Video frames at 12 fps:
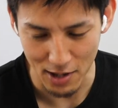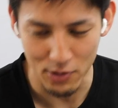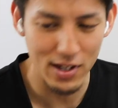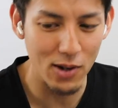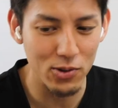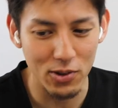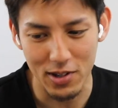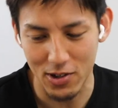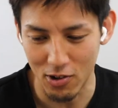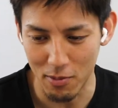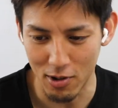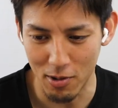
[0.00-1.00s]
いろんなことに
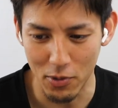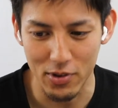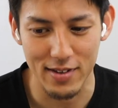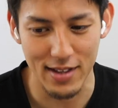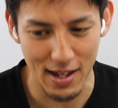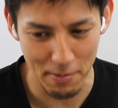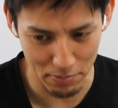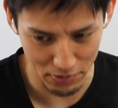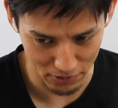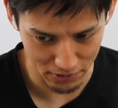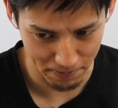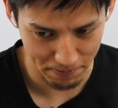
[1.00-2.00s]
興味を持つ
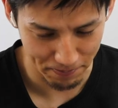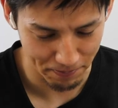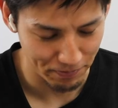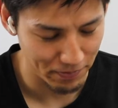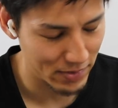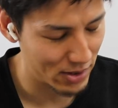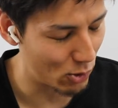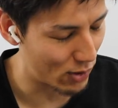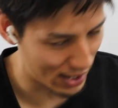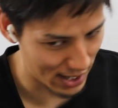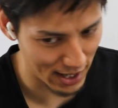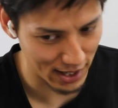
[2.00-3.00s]
タイプと
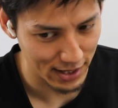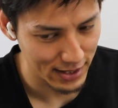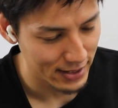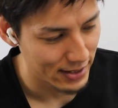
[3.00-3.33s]
か、